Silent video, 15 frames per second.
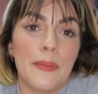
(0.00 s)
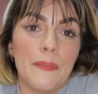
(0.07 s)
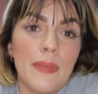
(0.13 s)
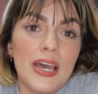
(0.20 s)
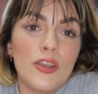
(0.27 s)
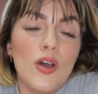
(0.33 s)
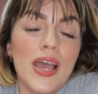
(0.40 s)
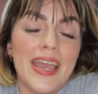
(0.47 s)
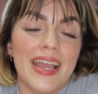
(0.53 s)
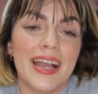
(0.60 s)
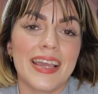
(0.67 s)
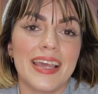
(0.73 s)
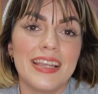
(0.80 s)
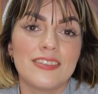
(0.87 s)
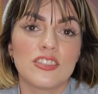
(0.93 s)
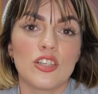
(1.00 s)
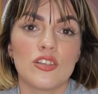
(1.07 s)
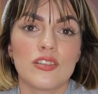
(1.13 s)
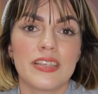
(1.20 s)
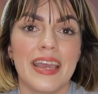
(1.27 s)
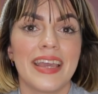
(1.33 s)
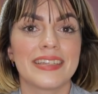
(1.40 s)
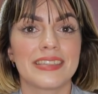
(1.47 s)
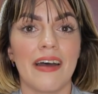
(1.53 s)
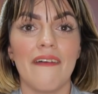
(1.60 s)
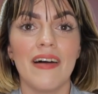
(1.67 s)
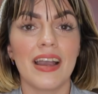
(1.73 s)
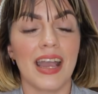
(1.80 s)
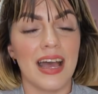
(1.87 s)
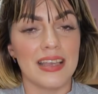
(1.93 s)
hermano en aquel entonces
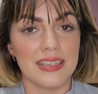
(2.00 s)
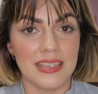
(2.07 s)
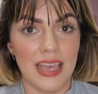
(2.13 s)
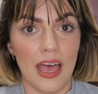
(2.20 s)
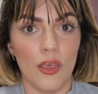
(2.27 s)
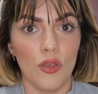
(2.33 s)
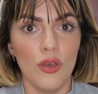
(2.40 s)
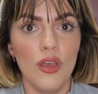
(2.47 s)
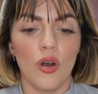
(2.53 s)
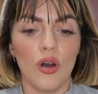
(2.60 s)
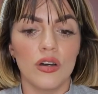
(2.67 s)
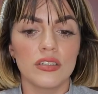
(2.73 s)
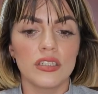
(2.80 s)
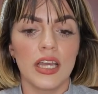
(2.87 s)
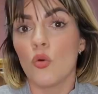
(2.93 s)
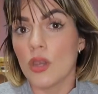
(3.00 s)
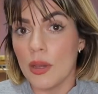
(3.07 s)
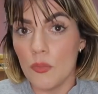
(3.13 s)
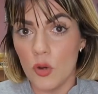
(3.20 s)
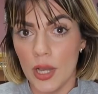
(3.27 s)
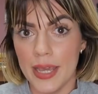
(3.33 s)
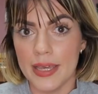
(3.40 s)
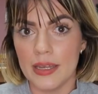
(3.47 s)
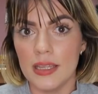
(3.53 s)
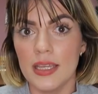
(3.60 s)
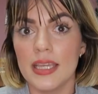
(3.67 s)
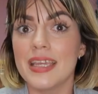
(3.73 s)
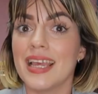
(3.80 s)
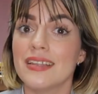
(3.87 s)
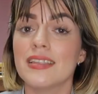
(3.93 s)
estaba casado con una mujer
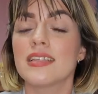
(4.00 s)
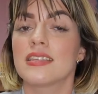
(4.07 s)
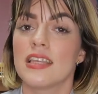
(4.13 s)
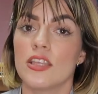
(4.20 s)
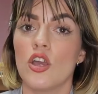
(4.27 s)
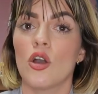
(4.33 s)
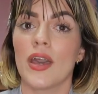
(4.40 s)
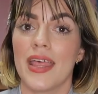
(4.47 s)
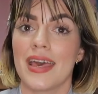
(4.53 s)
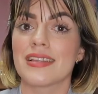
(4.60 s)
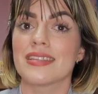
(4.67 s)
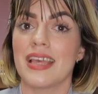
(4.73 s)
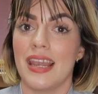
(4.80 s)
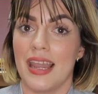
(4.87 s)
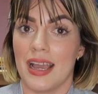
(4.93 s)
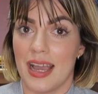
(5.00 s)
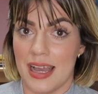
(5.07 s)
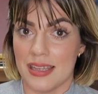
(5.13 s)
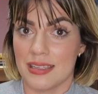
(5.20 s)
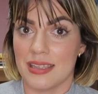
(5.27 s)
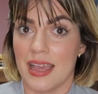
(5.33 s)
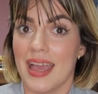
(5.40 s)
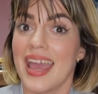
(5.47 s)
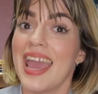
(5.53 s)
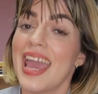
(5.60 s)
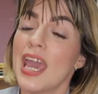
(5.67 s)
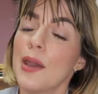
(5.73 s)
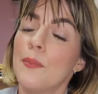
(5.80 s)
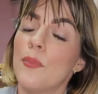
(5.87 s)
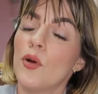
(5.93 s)
y él decidió quedarse en la casa.
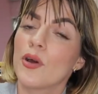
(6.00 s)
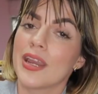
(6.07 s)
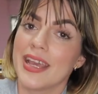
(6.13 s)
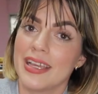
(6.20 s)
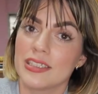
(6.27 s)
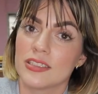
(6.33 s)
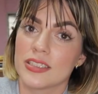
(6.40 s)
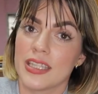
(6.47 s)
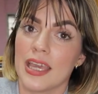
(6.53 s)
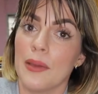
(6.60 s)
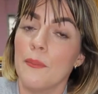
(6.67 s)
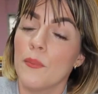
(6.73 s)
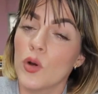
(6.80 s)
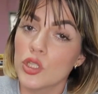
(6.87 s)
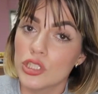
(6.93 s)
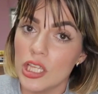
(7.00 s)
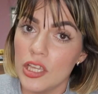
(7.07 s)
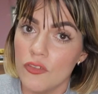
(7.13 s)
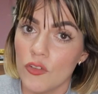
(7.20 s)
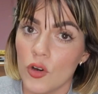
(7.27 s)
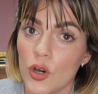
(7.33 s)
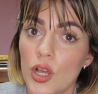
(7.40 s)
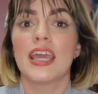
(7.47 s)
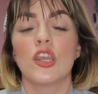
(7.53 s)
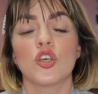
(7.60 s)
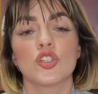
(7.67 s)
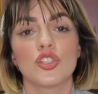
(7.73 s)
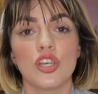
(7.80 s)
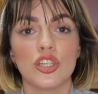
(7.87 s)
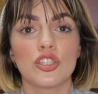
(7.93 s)
Es por este motivo que
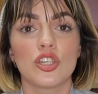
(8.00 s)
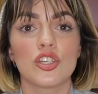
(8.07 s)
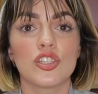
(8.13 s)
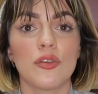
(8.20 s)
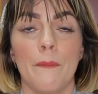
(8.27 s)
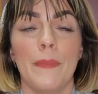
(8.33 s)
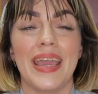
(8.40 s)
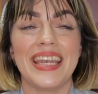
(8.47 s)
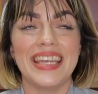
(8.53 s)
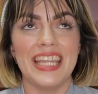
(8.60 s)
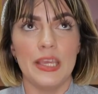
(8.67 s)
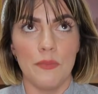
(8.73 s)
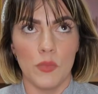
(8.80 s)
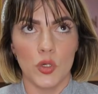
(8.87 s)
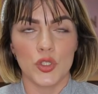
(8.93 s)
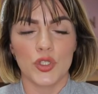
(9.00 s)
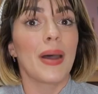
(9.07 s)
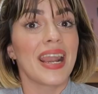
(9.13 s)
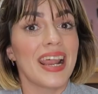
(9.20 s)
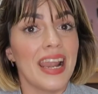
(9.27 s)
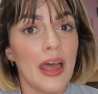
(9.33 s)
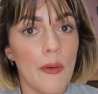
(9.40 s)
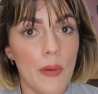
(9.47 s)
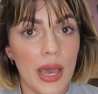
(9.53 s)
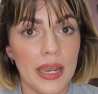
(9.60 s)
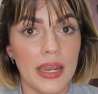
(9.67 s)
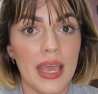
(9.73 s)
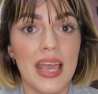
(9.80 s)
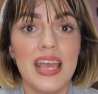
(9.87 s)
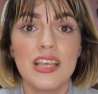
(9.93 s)
nosotros venimos para La
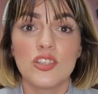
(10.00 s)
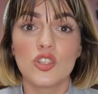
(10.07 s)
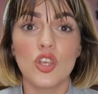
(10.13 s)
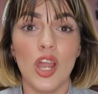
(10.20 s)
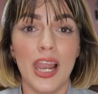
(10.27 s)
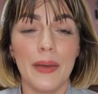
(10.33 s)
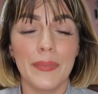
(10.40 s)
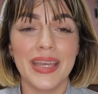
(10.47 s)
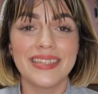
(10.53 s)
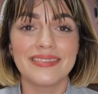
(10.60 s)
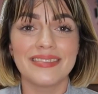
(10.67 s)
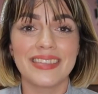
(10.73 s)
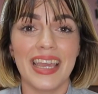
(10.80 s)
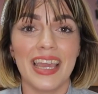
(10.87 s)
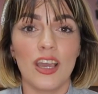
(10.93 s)
Habana solamente